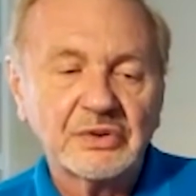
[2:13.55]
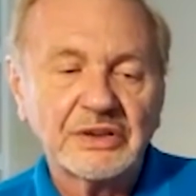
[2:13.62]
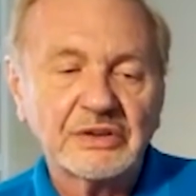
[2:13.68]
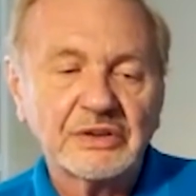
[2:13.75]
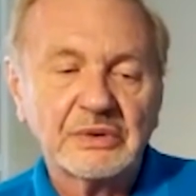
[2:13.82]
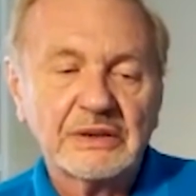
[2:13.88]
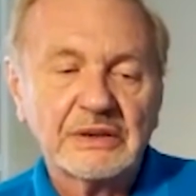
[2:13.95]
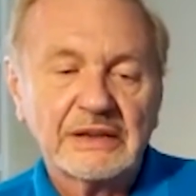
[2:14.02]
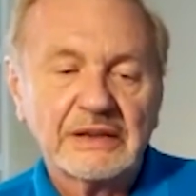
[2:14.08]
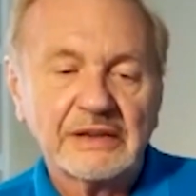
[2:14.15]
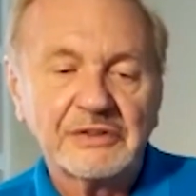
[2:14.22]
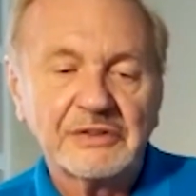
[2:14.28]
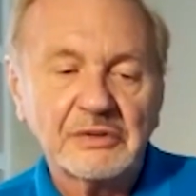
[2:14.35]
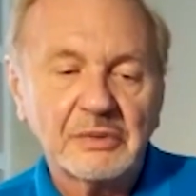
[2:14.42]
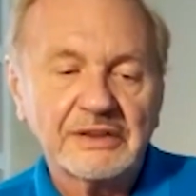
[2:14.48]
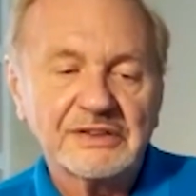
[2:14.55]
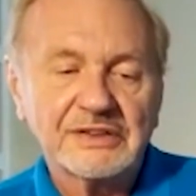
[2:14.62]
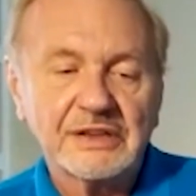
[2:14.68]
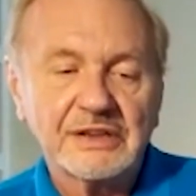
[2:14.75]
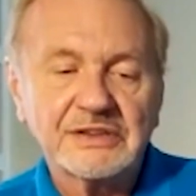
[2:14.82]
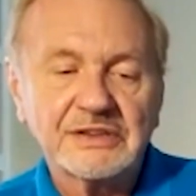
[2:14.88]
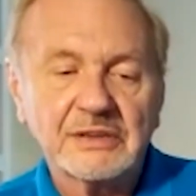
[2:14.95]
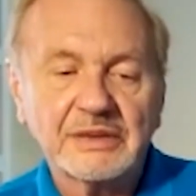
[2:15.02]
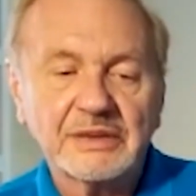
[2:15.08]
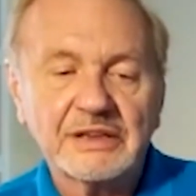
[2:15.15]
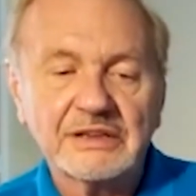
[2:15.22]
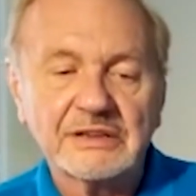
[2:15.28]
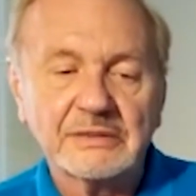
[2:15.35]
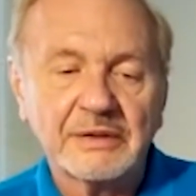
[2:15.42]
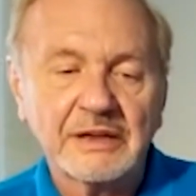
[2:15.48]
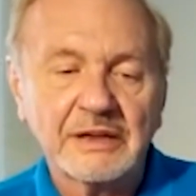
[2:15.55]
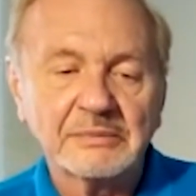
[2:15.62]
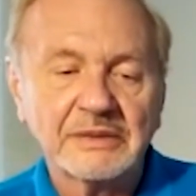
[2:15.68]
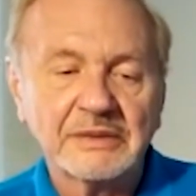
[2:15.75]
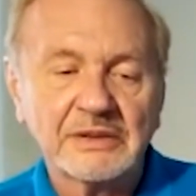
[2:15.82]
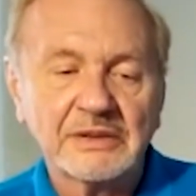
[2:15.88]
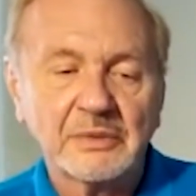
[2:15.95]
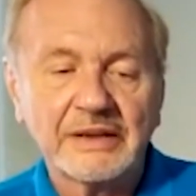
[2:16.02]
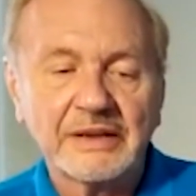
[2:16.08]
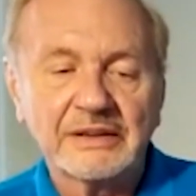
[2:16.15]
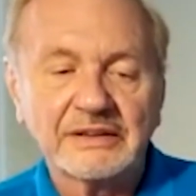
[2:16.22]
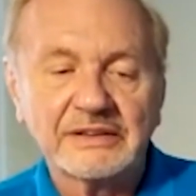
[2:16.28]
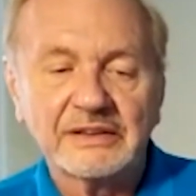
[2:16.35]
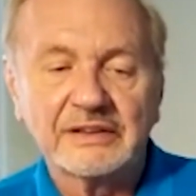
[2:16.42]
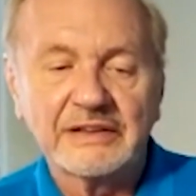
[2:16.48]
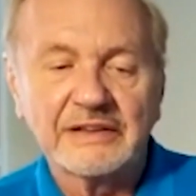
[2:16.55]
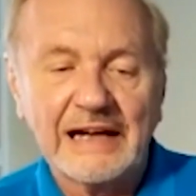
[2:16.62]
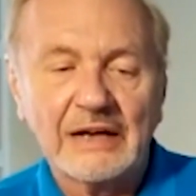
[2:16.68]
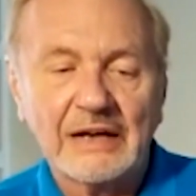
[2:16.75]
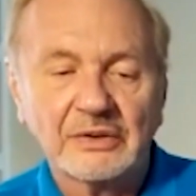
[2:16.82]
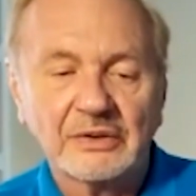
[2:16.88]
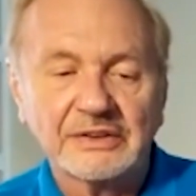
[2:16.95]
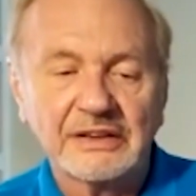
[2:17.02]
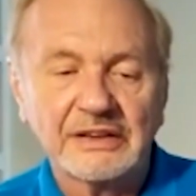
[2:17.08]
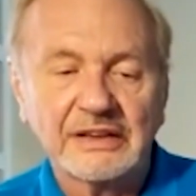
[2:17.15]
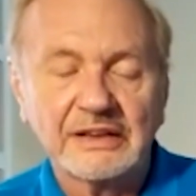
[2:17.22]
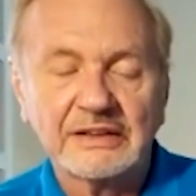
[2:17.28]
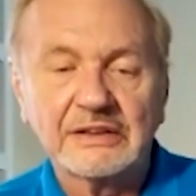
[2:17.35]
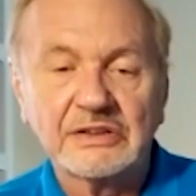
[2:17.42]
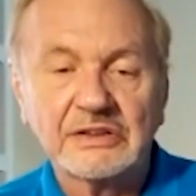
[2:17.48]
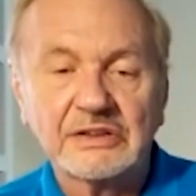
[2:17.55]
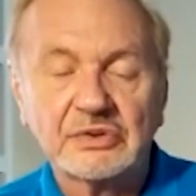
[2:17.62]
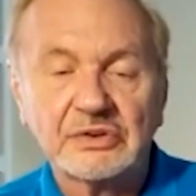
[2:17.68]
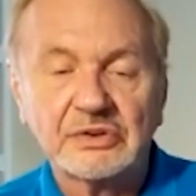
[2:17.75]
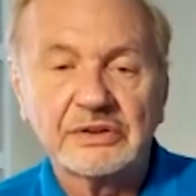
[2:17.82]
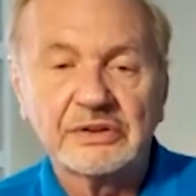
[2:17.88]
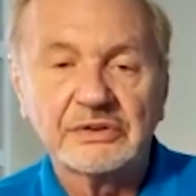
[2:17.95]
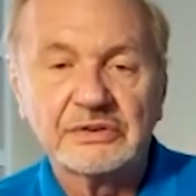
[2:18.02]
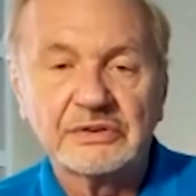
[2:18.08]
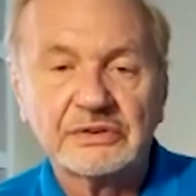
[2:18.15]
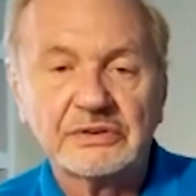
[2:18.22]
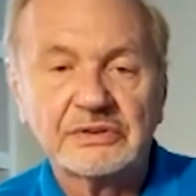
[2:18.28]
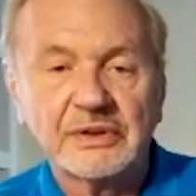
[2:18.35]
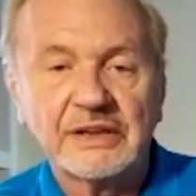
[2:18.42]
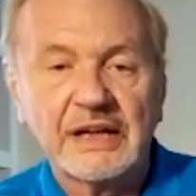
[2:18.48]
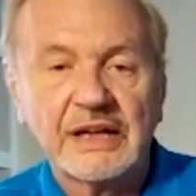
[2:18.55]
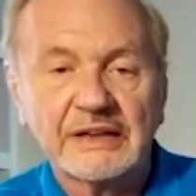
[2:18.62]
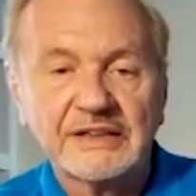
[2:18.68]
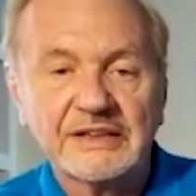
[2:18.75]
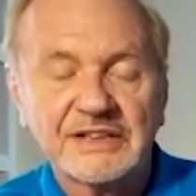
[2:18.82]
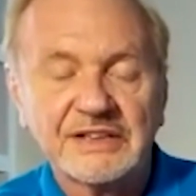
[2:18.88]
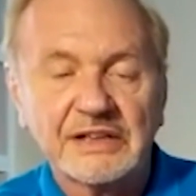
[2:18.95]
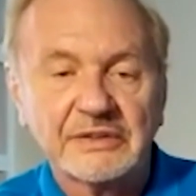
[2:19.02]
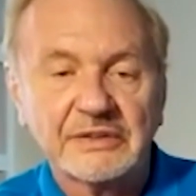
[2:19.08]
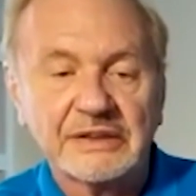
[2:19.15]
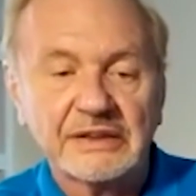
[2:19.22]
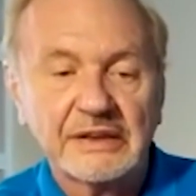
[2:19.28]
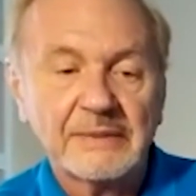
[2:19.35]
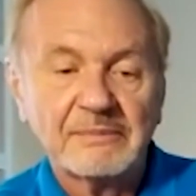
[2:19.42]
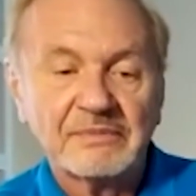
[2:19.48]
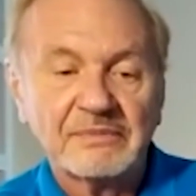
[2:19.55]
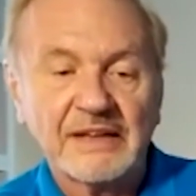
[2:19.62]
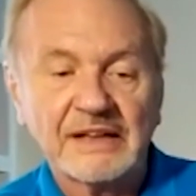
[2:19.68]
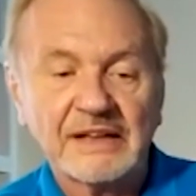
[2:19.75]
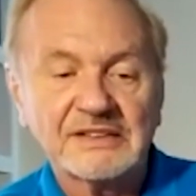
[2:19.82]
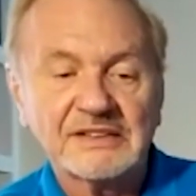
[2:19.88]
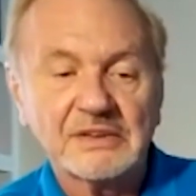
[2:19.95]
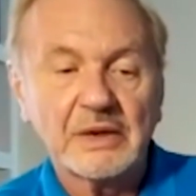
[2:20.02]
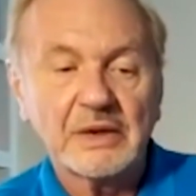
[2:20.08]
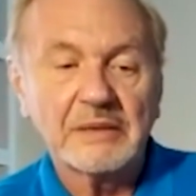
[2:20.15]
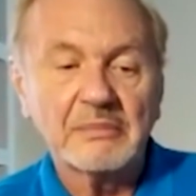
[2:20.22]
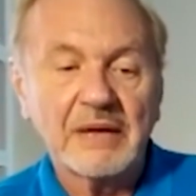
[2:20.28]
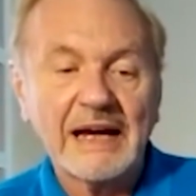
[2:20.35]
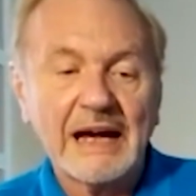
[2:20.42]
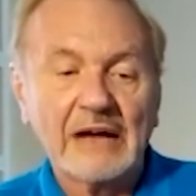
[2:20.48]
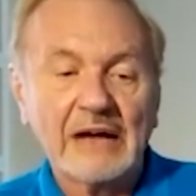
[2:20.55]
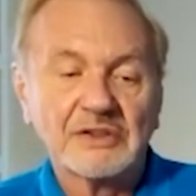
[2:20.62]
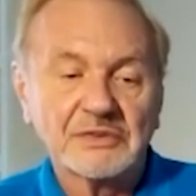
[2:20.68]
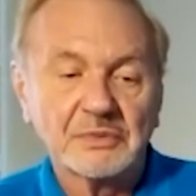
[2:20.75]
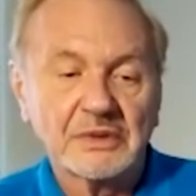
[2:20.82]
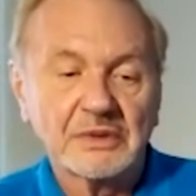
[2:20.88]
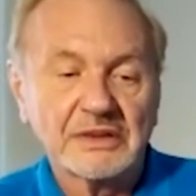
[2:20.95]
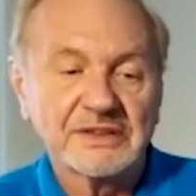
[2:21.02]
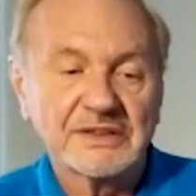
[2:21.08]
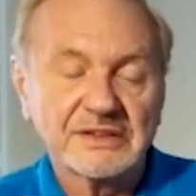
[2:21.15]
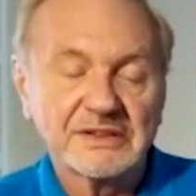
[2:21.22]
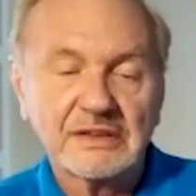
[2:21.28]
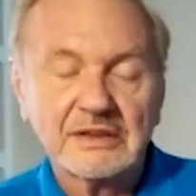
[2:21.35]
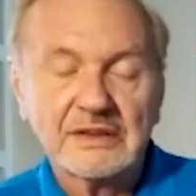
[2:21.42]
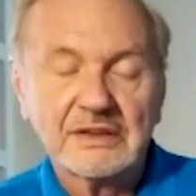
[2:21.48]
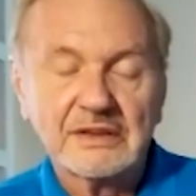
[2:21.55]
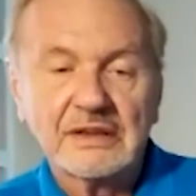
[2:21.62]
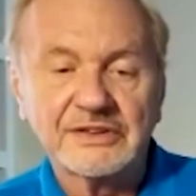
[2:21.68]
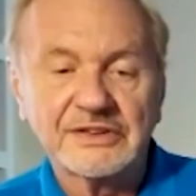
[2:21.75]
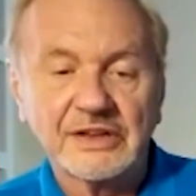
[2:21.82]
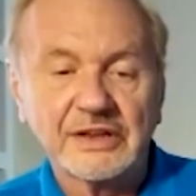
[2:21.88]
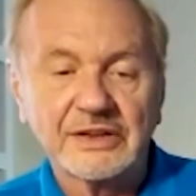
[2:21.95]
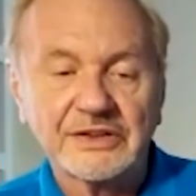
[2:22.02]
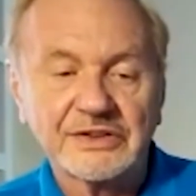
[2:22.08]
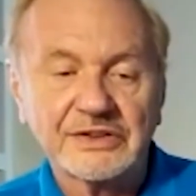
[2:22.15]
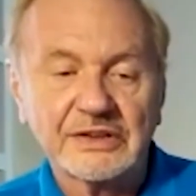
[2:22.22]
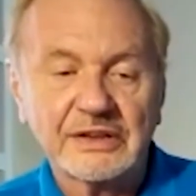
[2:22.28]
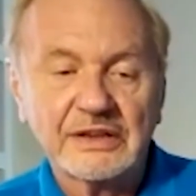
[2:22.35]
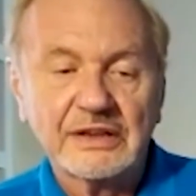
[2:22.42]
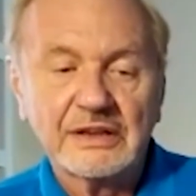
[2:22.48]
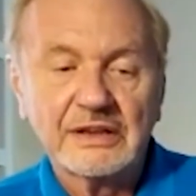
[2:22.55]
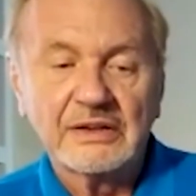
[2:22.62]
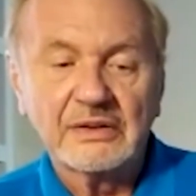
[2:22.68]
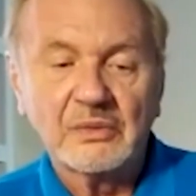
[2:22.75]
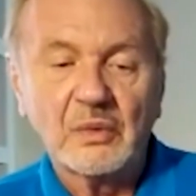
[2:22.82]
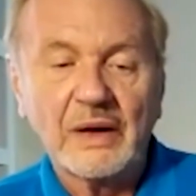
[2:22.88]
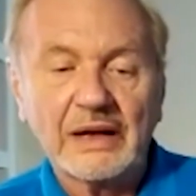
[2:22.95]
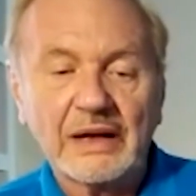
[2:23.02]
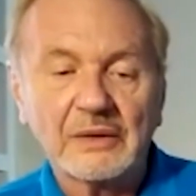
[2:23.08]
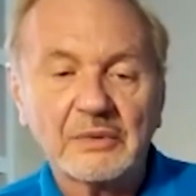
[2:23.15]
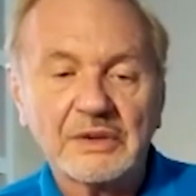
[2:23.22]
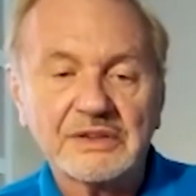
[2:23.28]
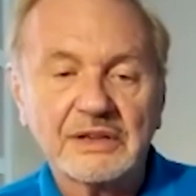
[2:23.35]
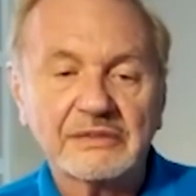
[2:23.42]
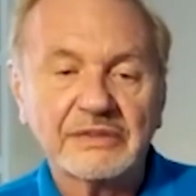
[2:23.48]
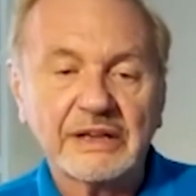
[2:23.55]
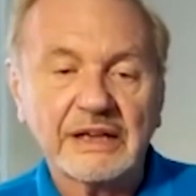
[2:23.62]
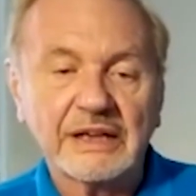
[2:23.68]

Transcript: quiser revistar o apartamento de alguém, você espera até que ele saia e então pode fazer isso em segredo. Foi assim que a minha casa foi revistada. Enquanto eu